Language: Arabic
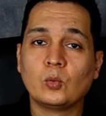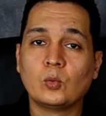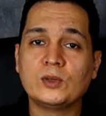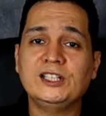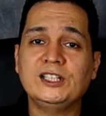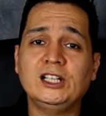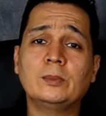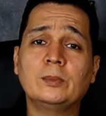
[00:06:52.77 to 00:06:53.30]

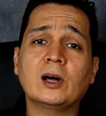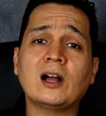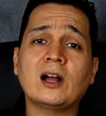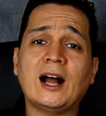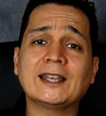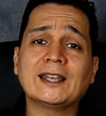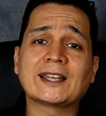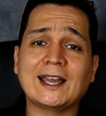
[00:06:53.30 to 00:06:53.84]
ودي عبارة
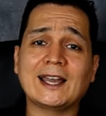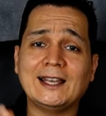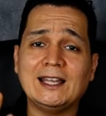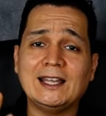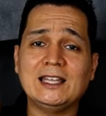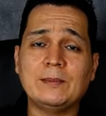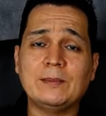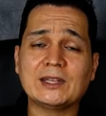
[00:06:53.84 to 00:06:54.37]
عن
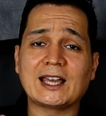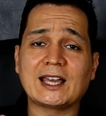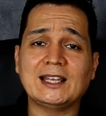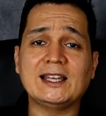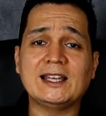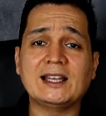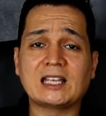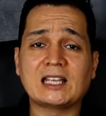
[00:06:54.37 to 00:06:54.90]
خلايا من
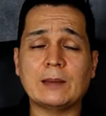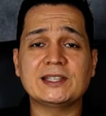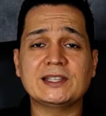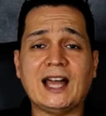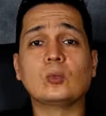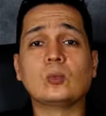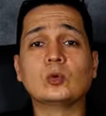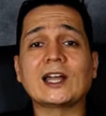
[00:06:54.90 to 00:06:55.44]
خلايا
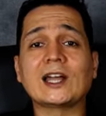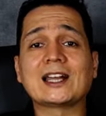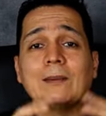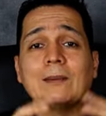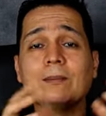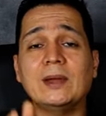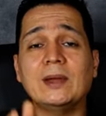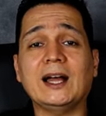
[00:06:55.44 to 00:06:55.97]
الكبد
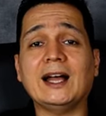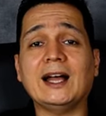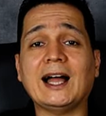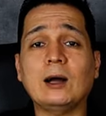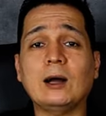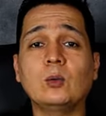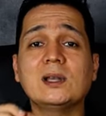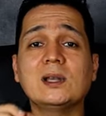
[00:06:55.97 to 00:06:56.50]
ومتجمعة
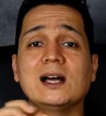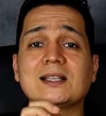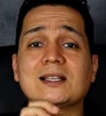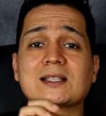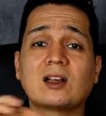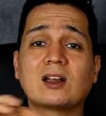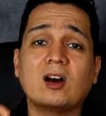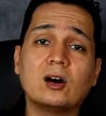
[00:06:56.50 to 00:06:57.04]
حول
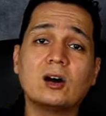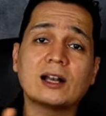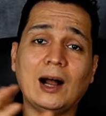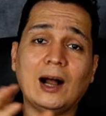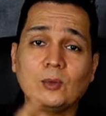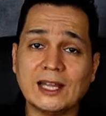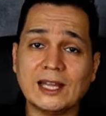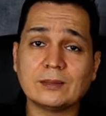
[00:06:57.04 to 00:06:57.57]
سكار
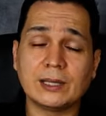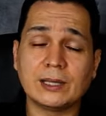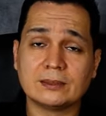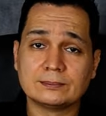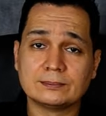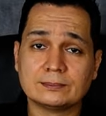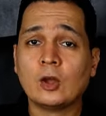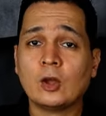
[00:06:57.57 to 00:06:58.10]
أو نبة
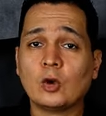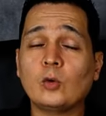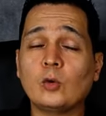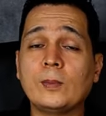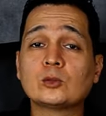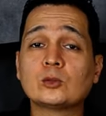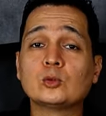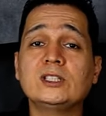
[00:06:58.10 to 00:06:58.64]

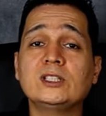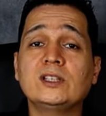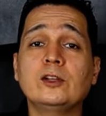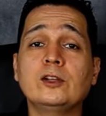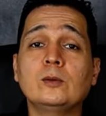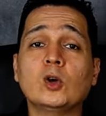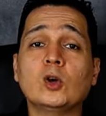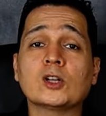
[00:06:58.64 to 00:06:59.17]
وبرضو دي
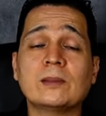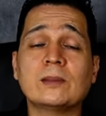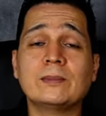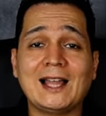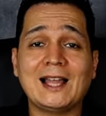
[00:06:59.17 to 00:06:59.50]
في معظم